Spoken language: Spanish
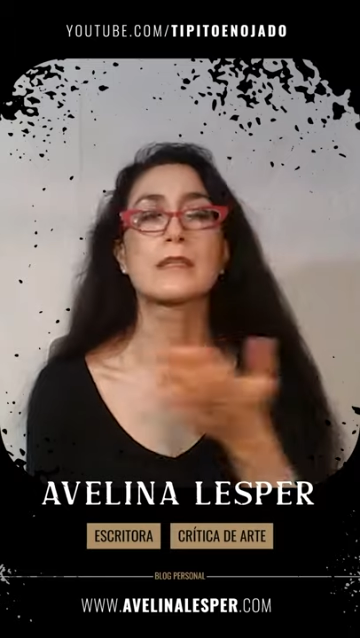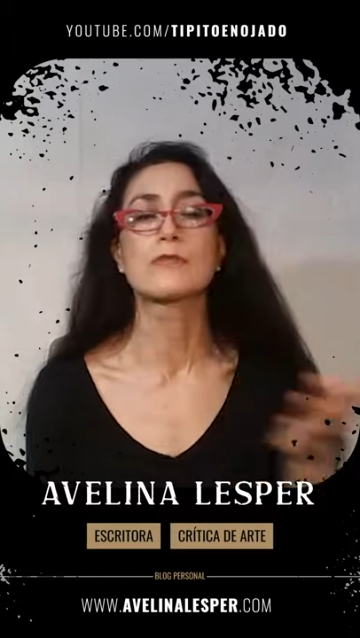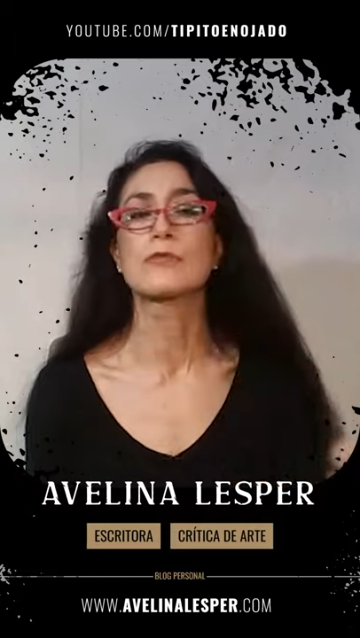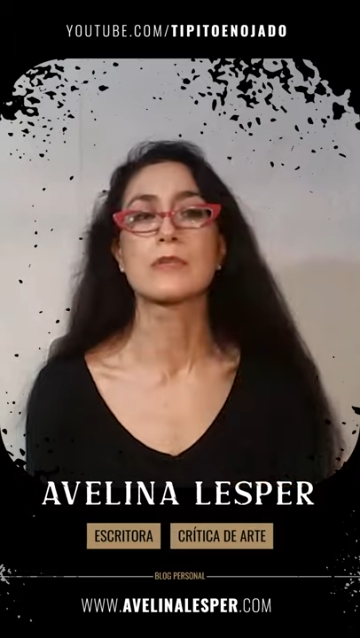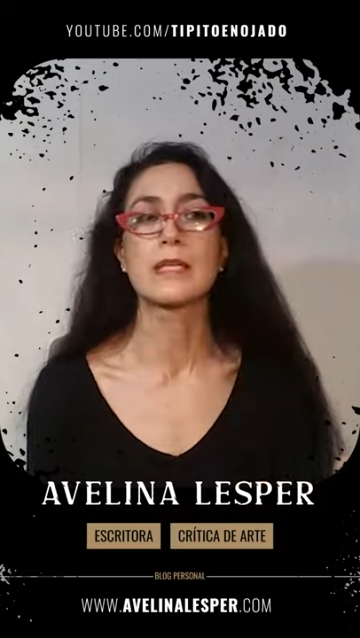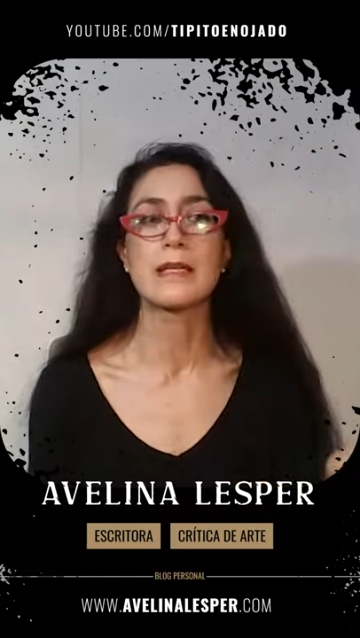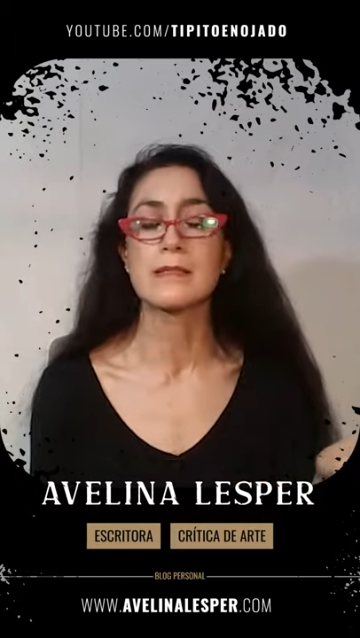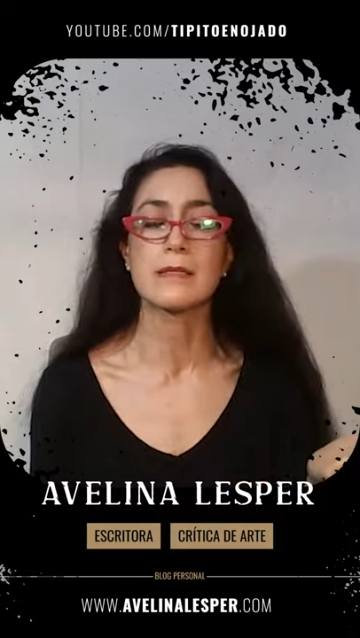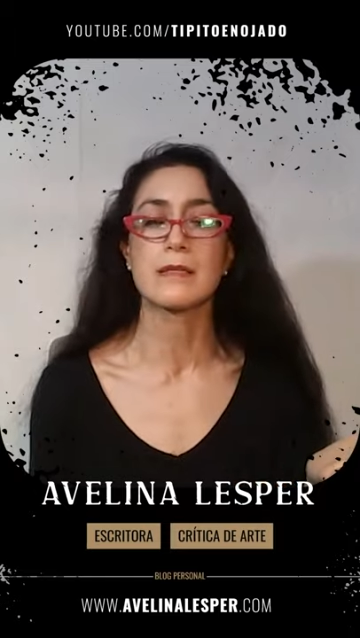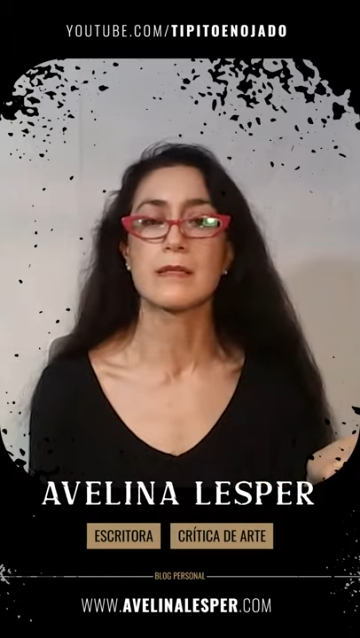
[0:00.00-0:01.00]
sus
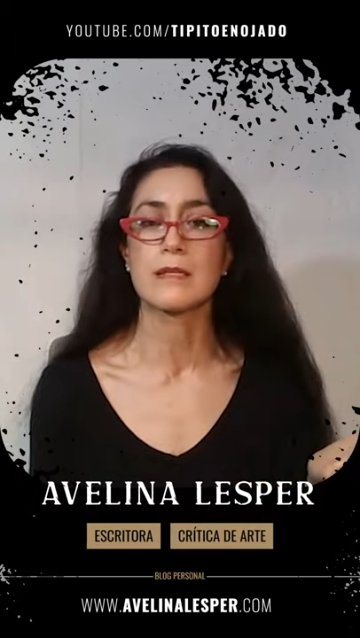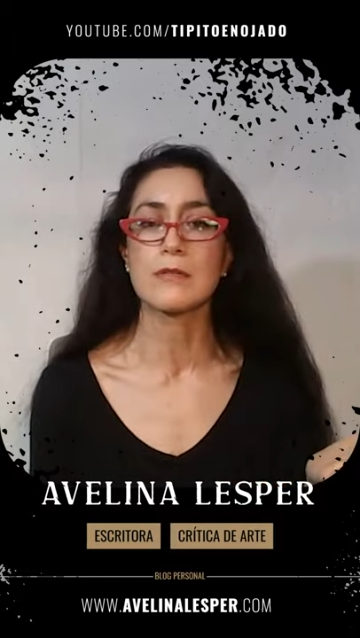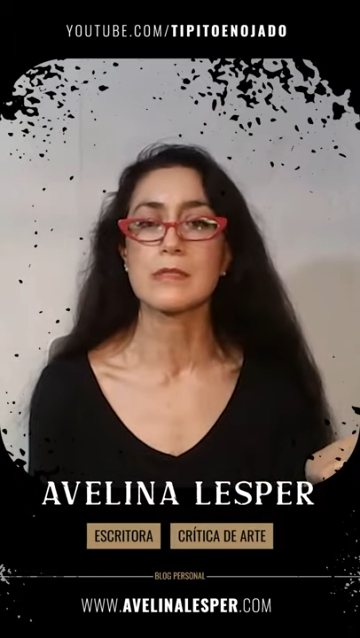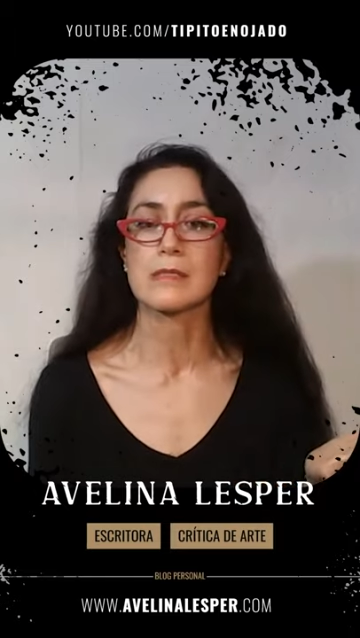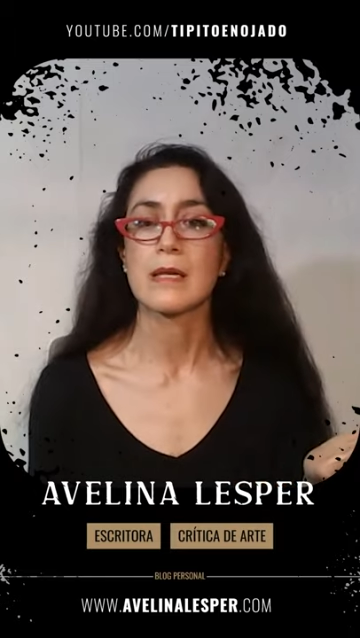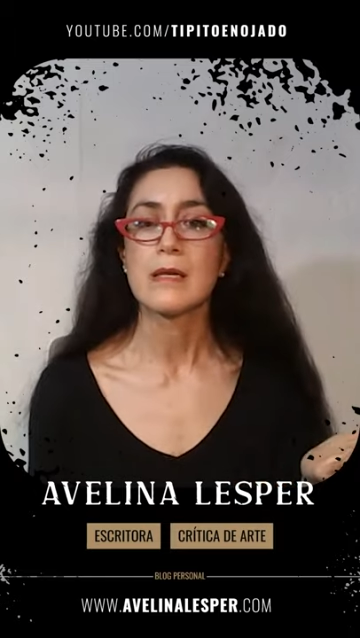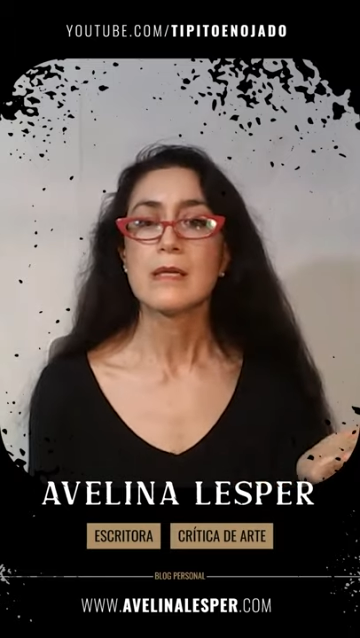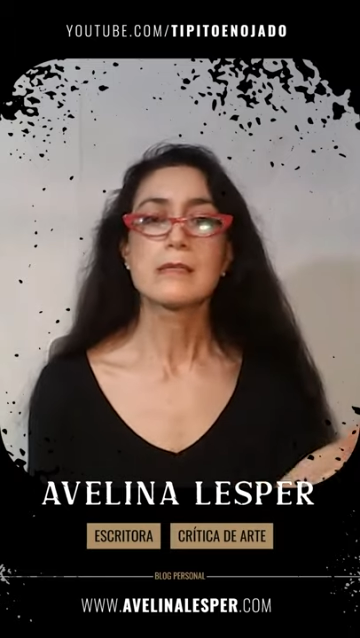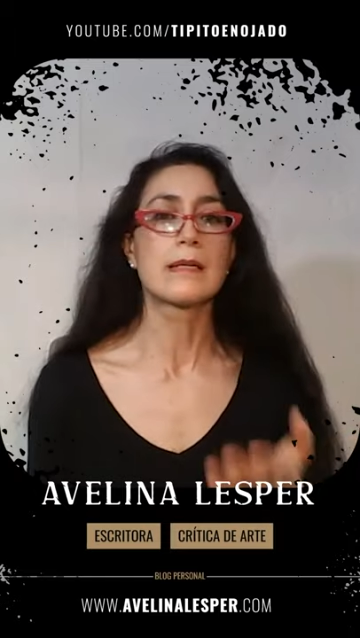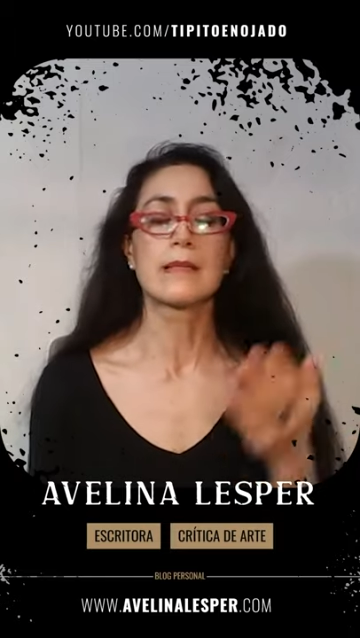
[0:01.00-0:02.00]
creencias religiosas,
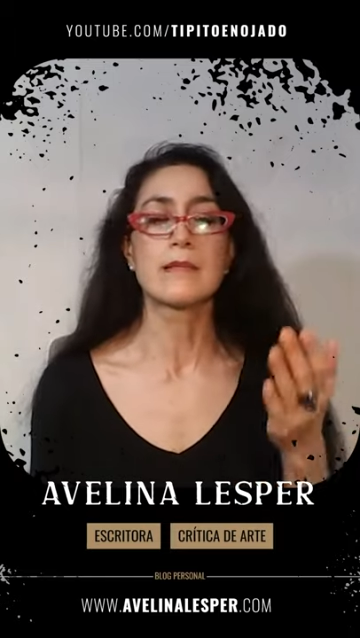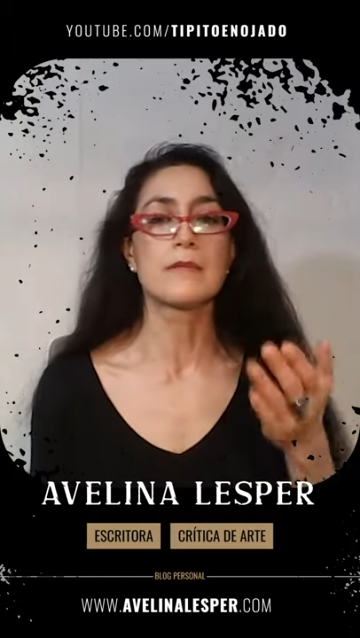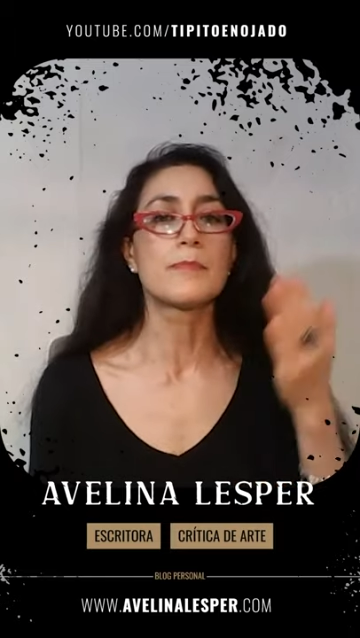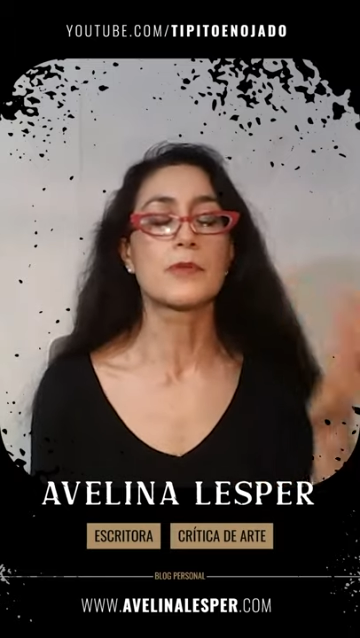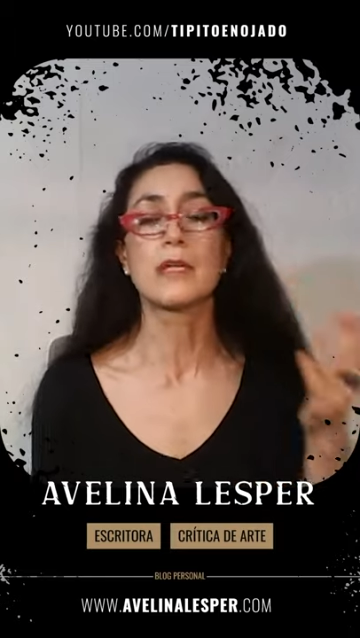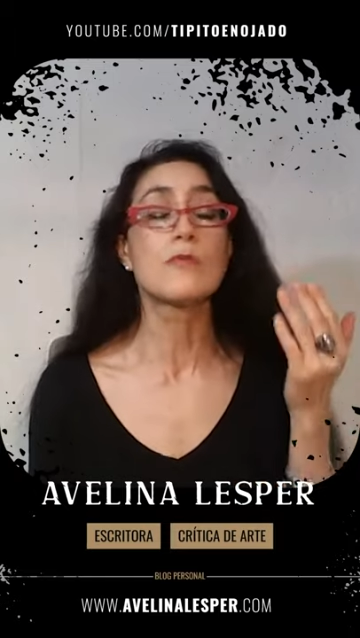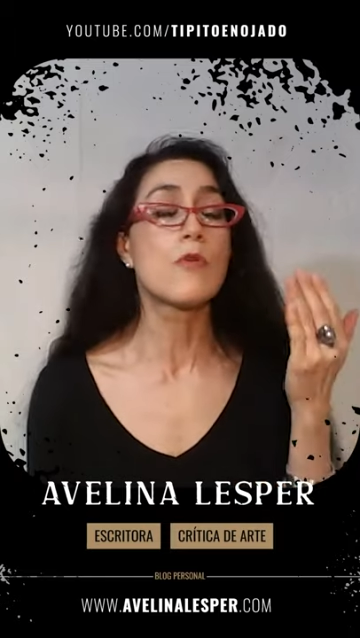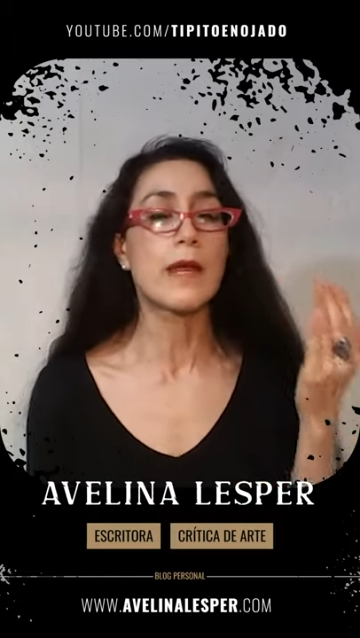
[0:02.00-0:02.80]
se la dieron porque era un